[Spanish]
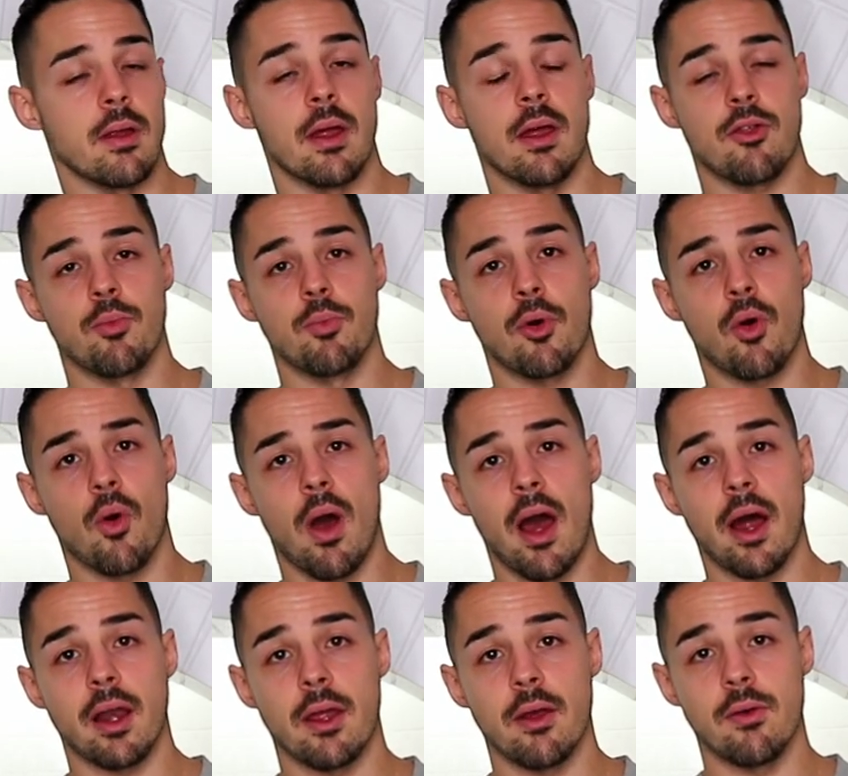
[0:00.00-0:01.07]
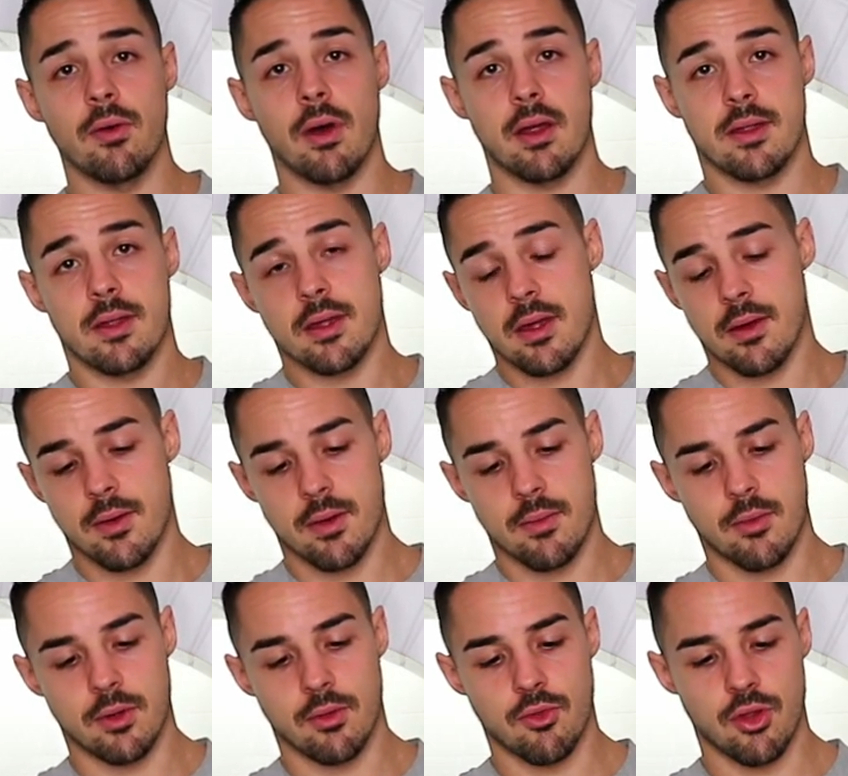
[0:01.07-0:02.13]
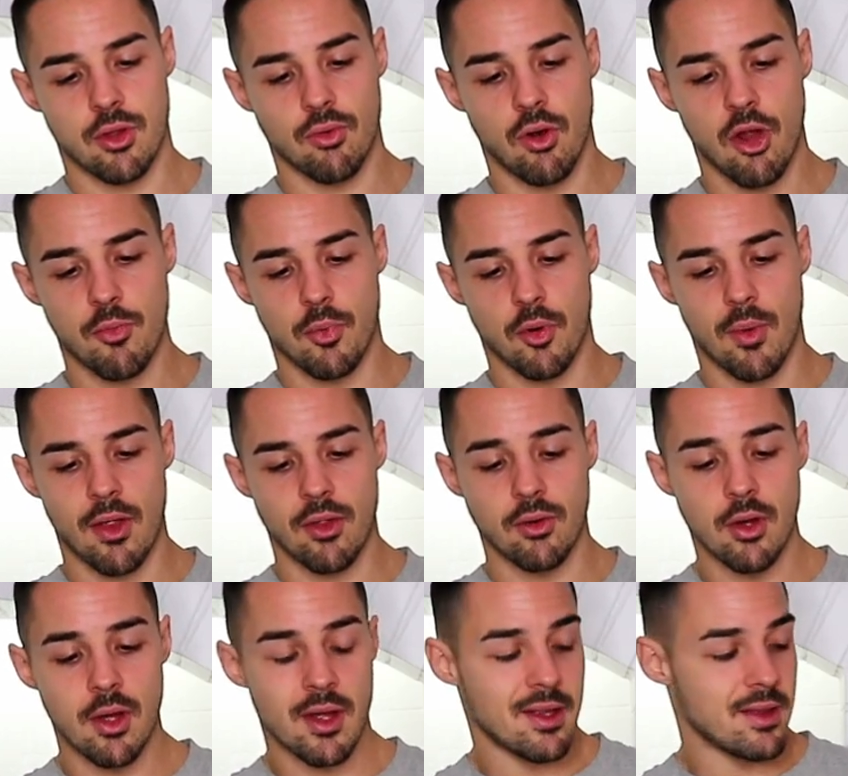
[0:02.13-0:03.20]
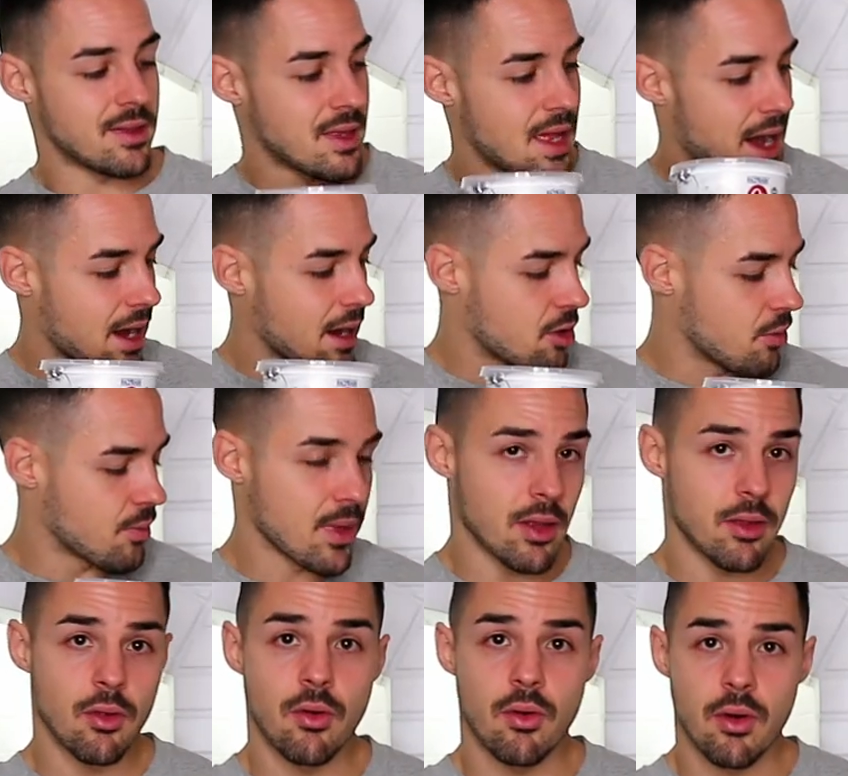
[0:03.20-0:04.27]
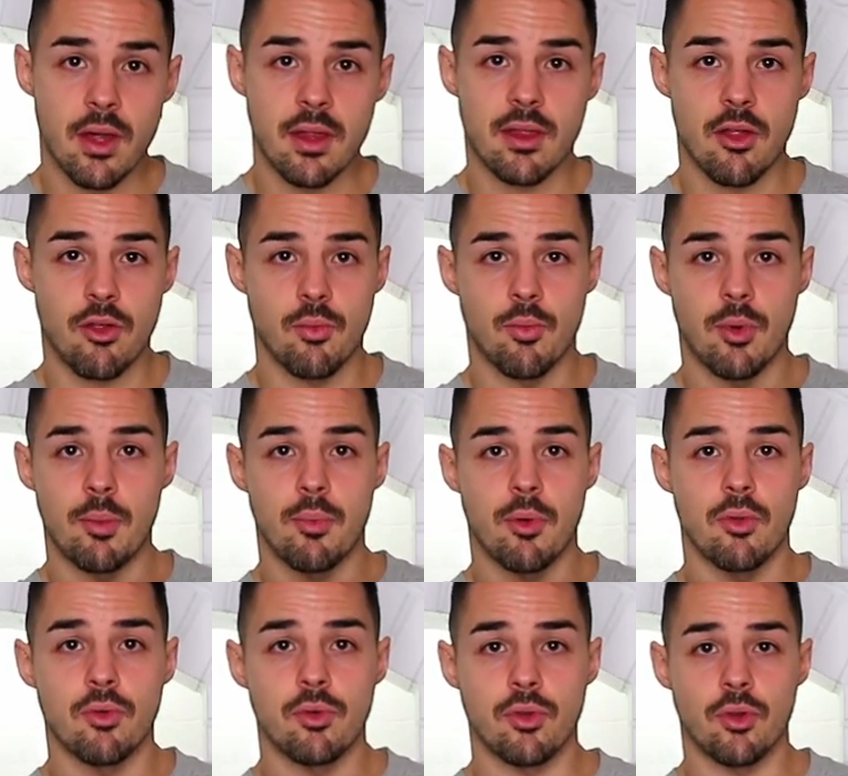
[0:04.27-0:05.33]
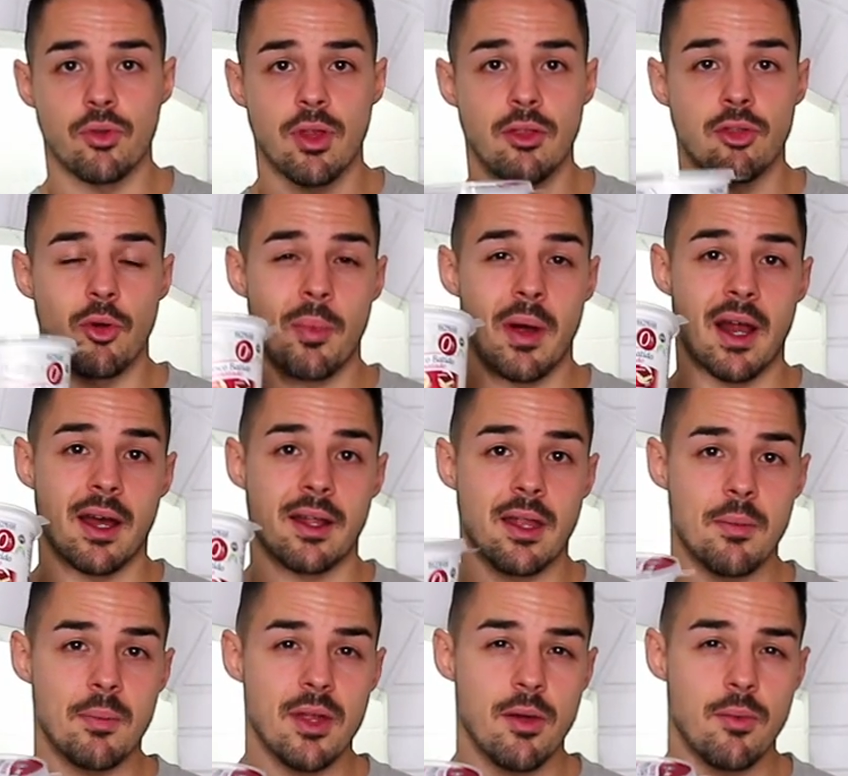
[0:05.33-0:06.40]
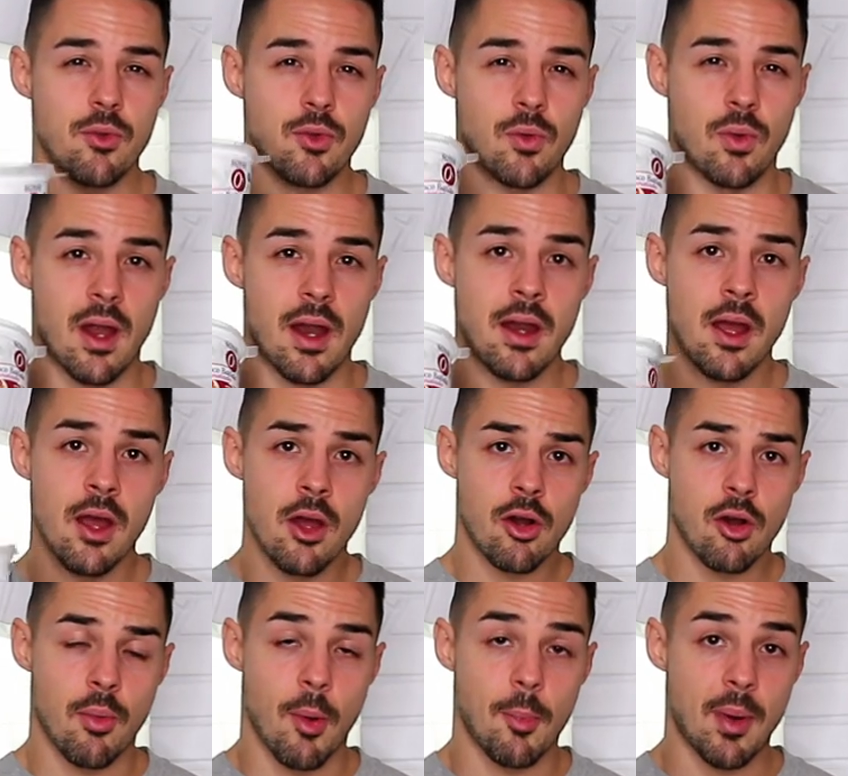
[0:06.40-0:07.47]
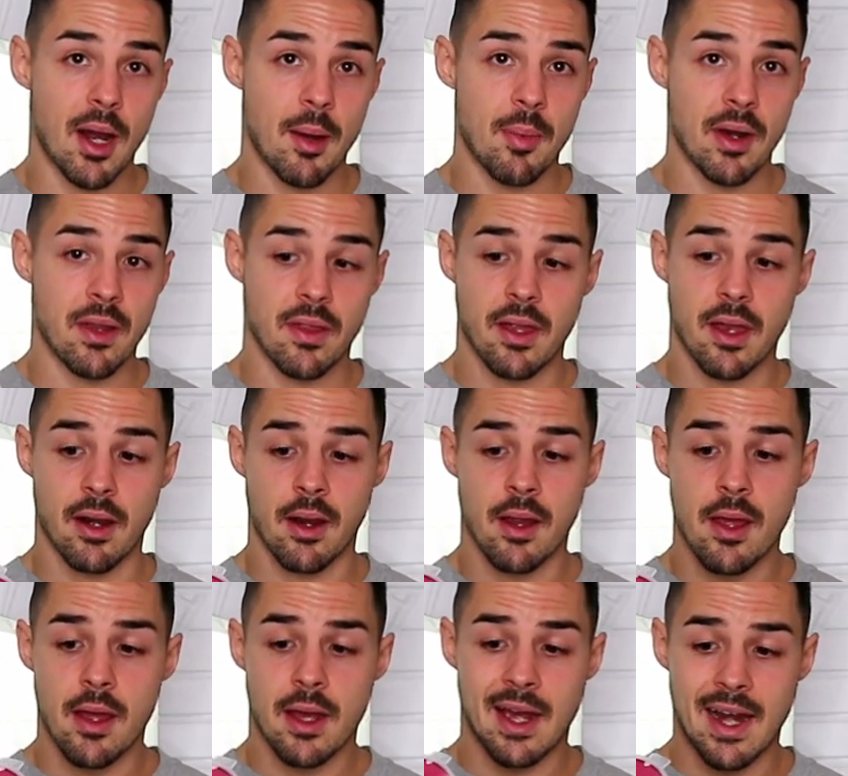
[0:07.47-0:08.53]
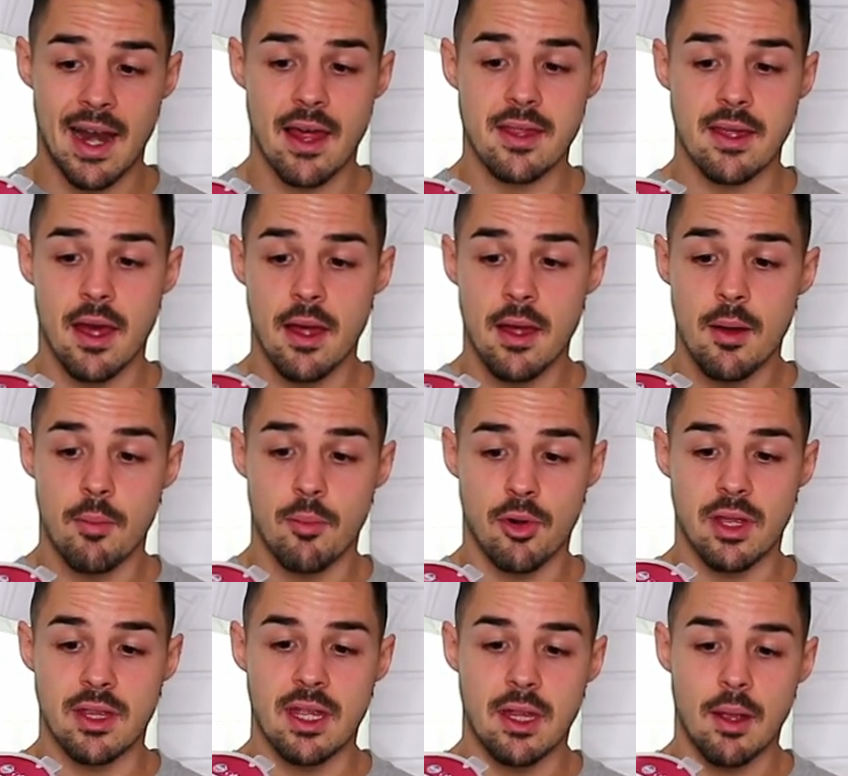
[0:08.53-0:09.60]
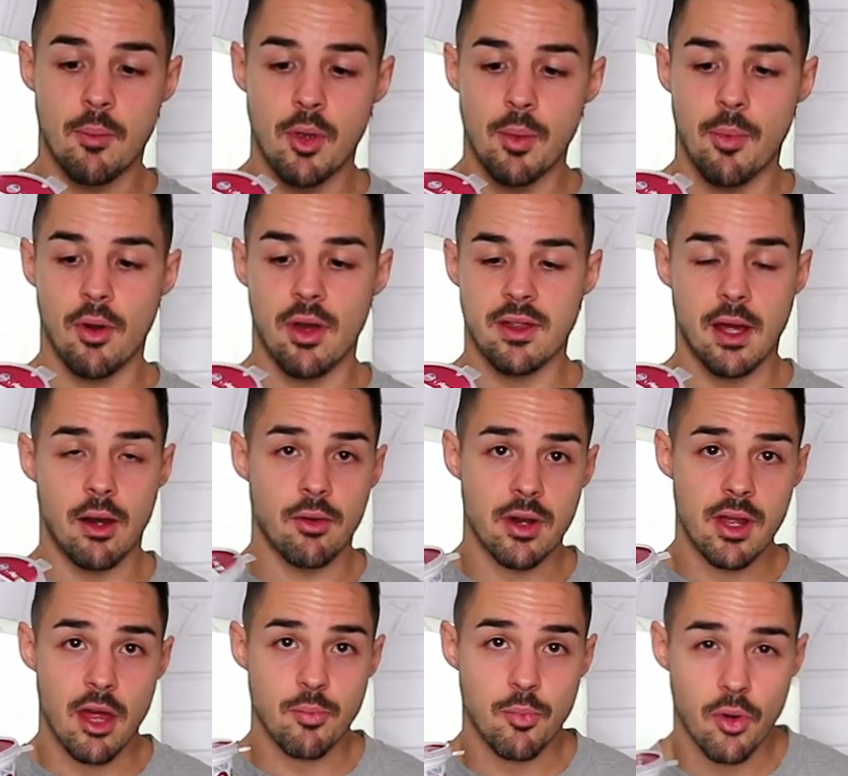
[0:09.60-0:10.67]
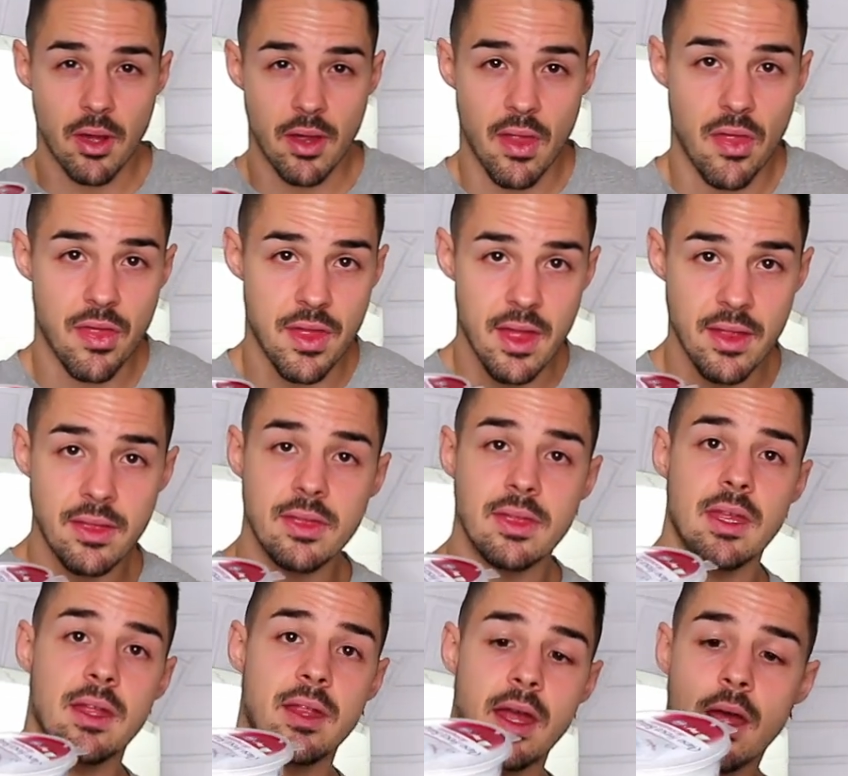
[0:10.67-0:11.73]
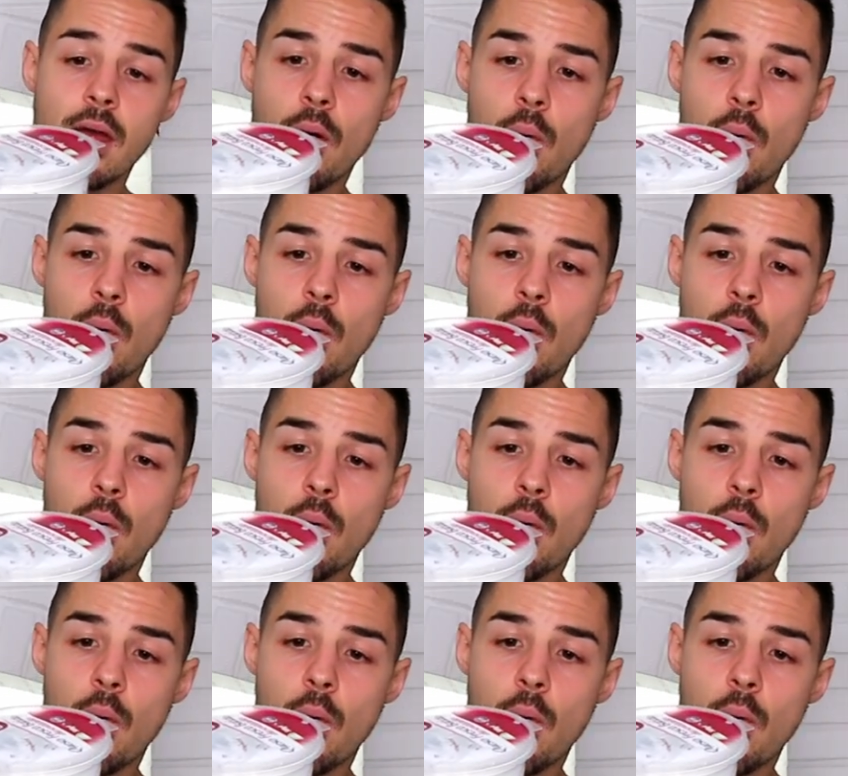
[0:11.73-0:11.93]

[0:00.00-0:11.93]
Es un poco agrio, así que bueno, si no lo has probado te recomiendo, este es un buen producto tanto para ganar masa muscular como para perder grasa porque tiene muy pocas calorías, por cada 100 tiene